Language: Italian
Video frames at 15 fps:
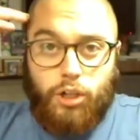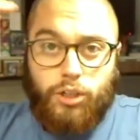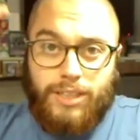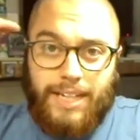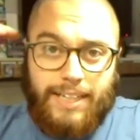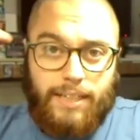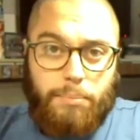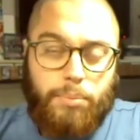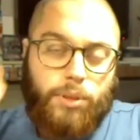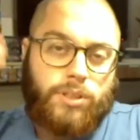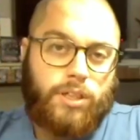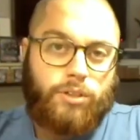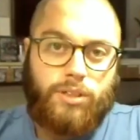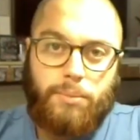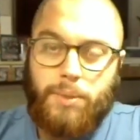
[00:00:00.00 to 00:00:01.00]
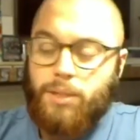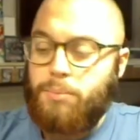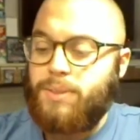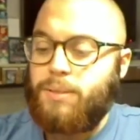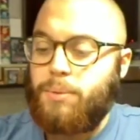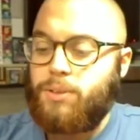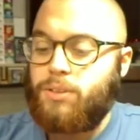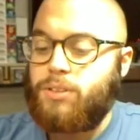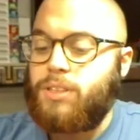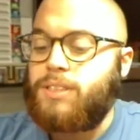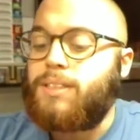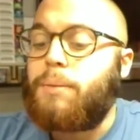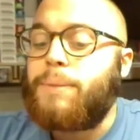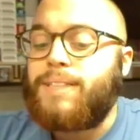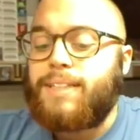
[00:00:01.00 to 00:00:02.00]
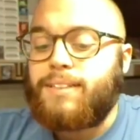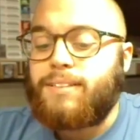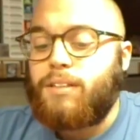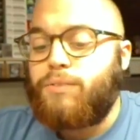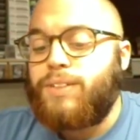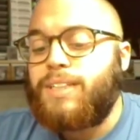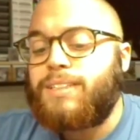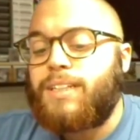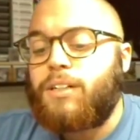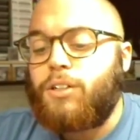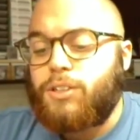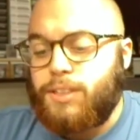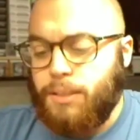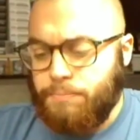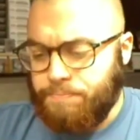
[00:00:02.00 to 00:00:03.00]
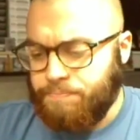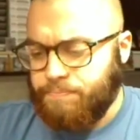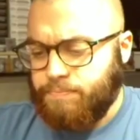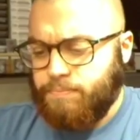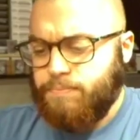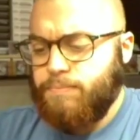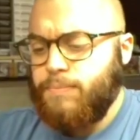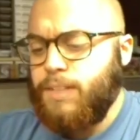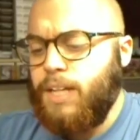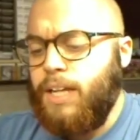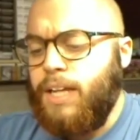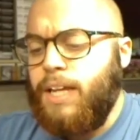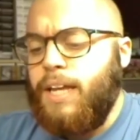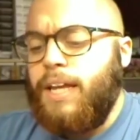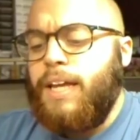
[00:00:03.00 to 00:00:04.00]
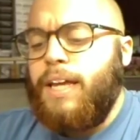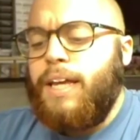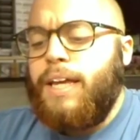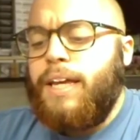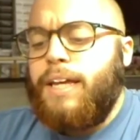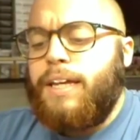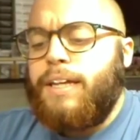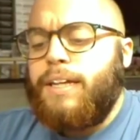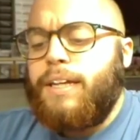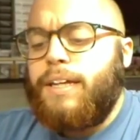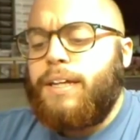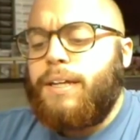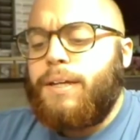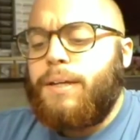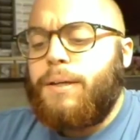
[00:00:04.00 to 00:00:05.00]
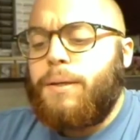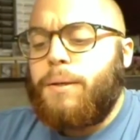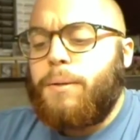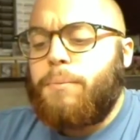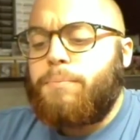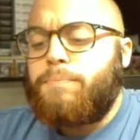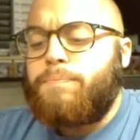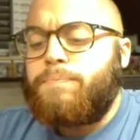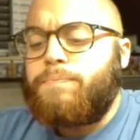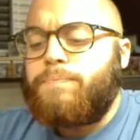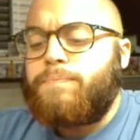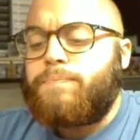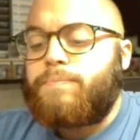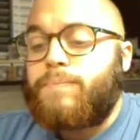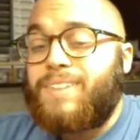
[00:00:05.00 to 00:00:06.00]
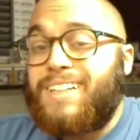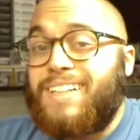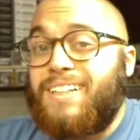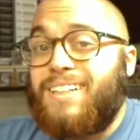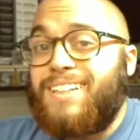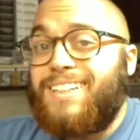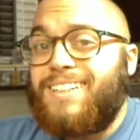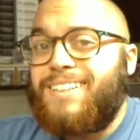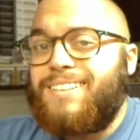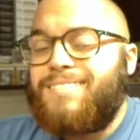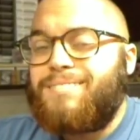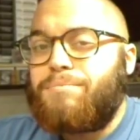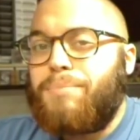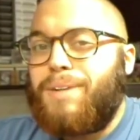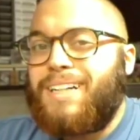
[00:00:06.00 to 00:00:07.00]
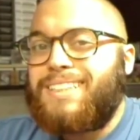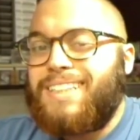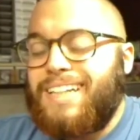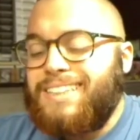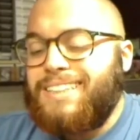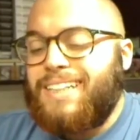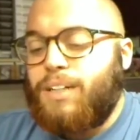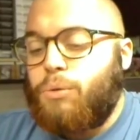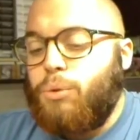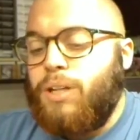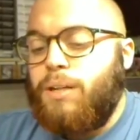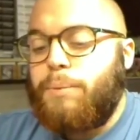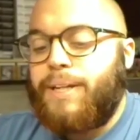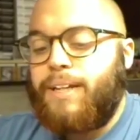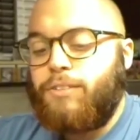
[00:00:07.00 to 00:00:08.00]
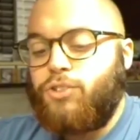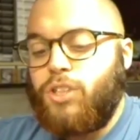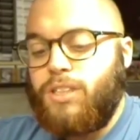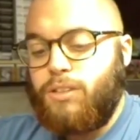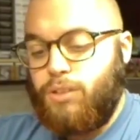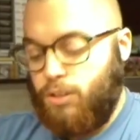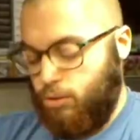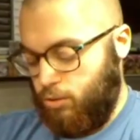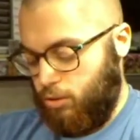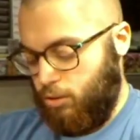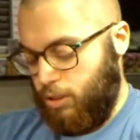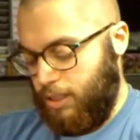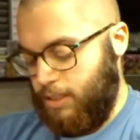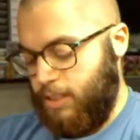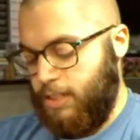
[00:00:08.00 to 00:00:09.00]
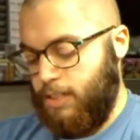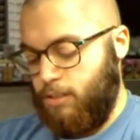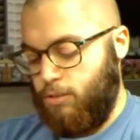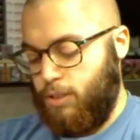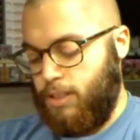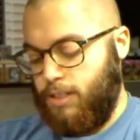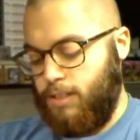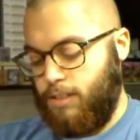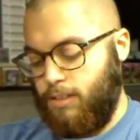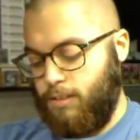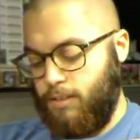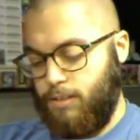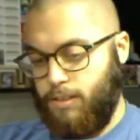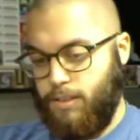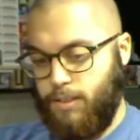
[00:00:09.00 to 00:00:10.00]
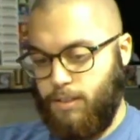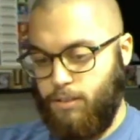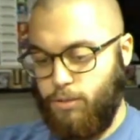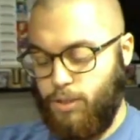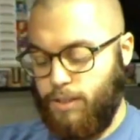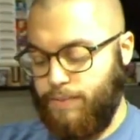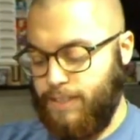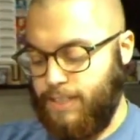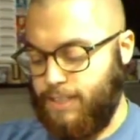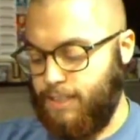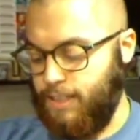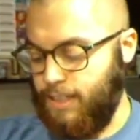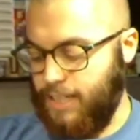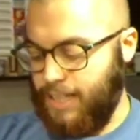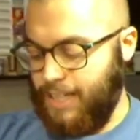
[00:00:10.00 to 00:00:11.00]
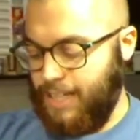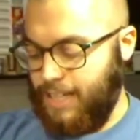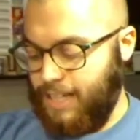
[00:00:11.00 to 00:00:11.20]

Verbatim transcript: ce l'ho, l'ho tagliata apposta così almeno non mi si possono drizzare mentre sto a vedere questa cosa. E... Ehm, ma state tranquilli perché ho già dato una controllatina. Allora, ora vedete